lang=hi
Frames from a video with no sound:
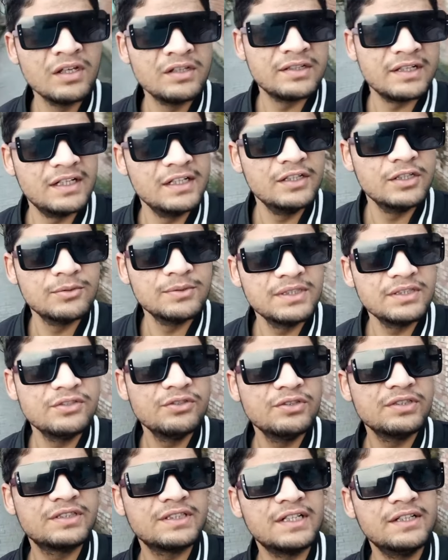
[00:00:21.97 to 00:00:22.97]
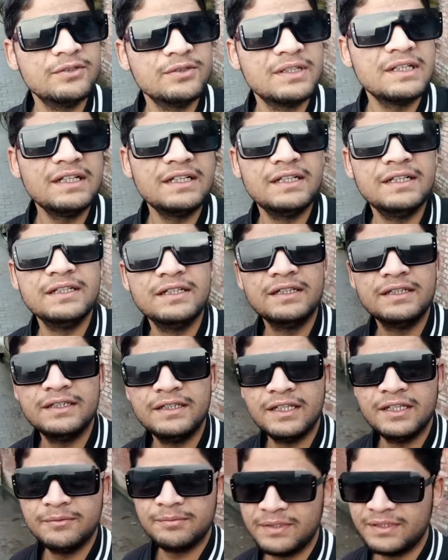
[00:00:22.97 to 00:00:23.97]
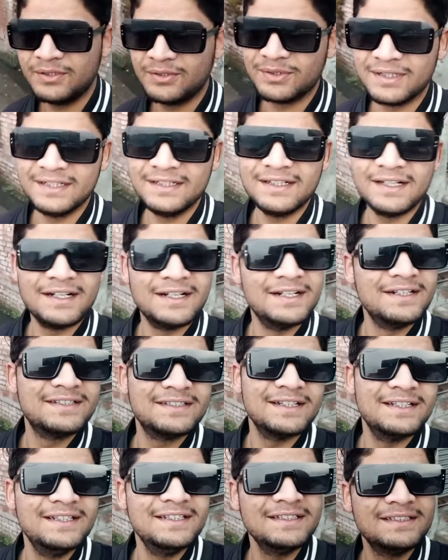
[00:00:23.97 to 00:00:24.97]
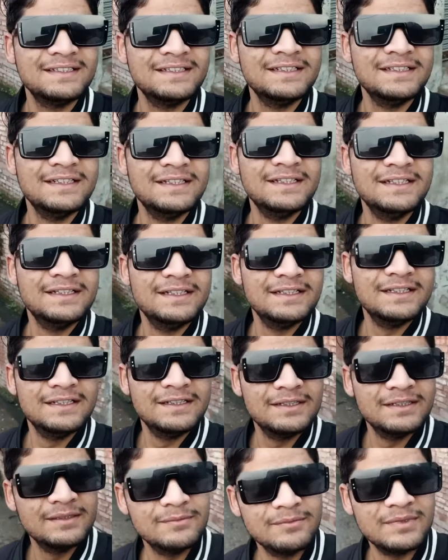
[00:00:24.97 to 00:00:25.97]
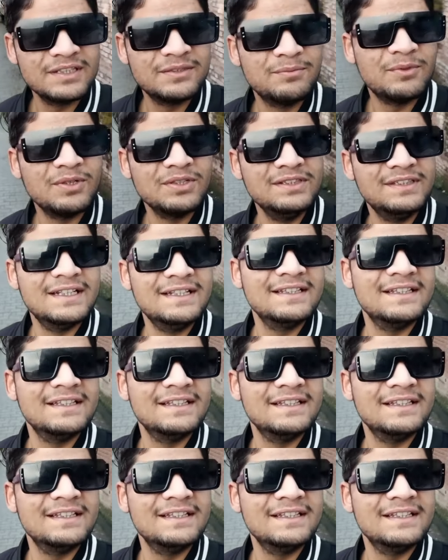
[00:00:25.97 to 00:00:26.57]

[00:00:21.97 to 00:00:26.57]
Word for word: साढ़े नौ बजे जो स्टार्ट हो रहा है यहीं पर ही हो गए हैं आठ चालीस बस पहुँच जाएँ